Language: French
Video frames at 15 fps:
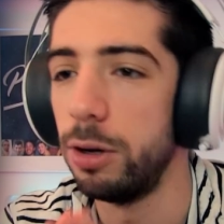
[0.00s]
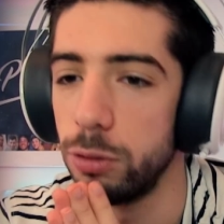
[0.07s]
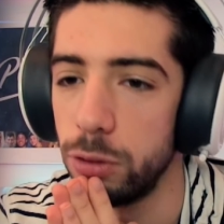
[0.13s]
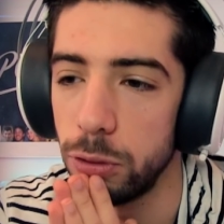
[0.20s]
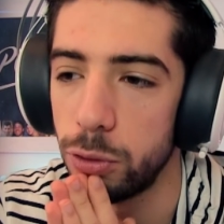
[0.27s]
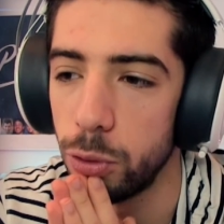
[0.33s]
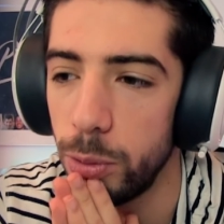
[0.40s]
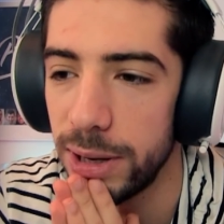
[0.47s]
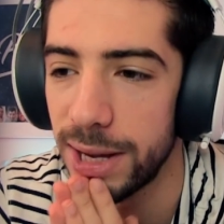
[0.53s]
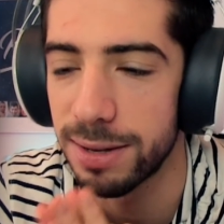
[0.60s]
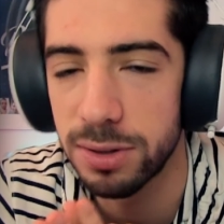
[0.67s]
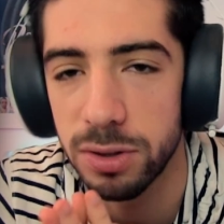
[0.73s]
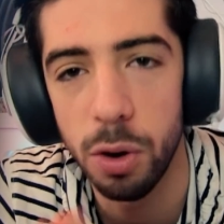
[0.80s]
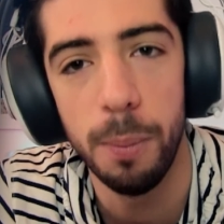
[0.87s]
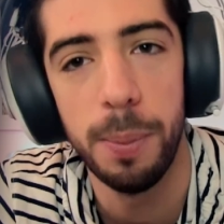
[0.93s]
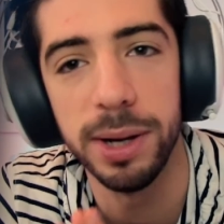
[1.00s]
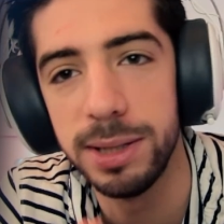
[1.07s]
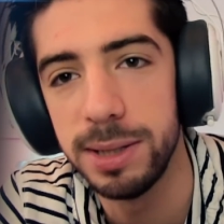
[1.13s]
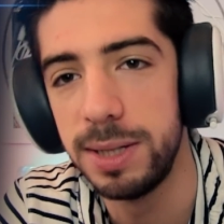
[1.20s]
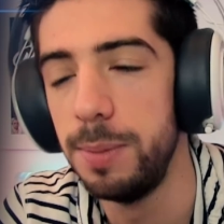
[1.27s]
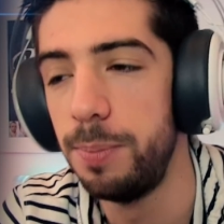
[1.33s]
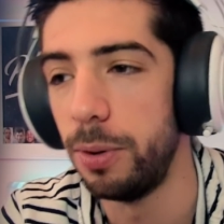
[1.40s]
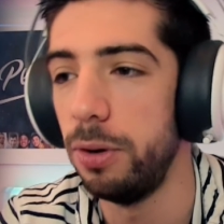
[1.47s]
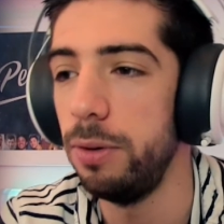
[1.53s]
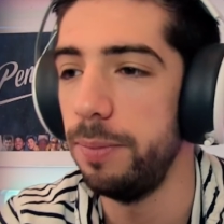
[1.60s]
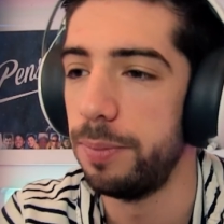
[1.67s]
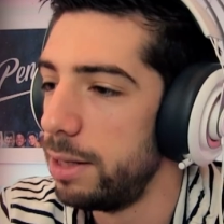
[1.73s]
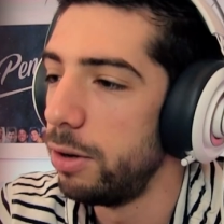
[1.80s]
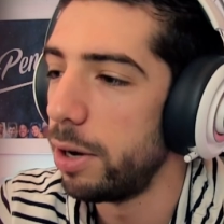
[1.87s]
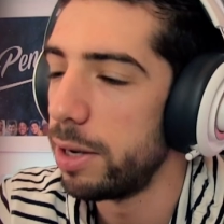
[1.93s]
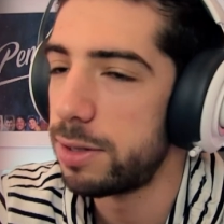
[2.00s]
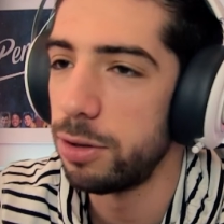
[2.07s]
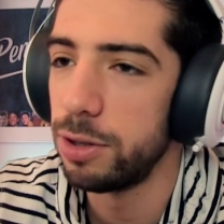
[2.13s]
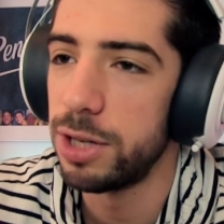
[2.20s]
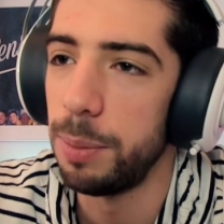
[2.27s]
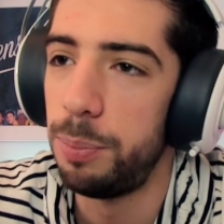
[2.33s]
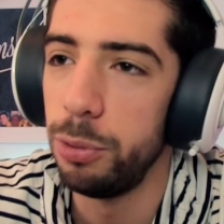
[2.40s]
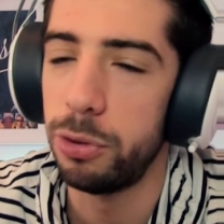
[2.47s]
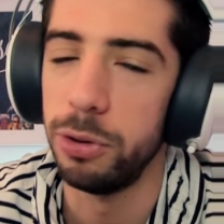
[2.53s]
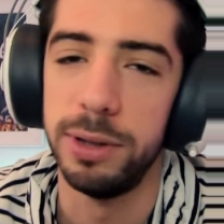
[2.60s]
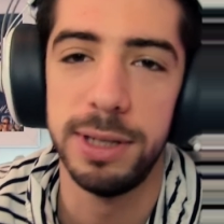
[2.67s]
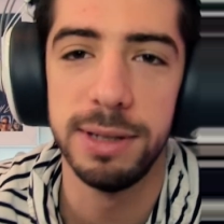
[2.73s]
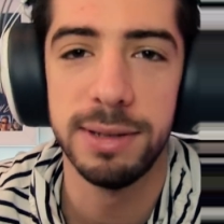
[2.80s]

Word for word: Ok, donc dans le tournoi, il y a 100 participants et il n'en reste déjà plus que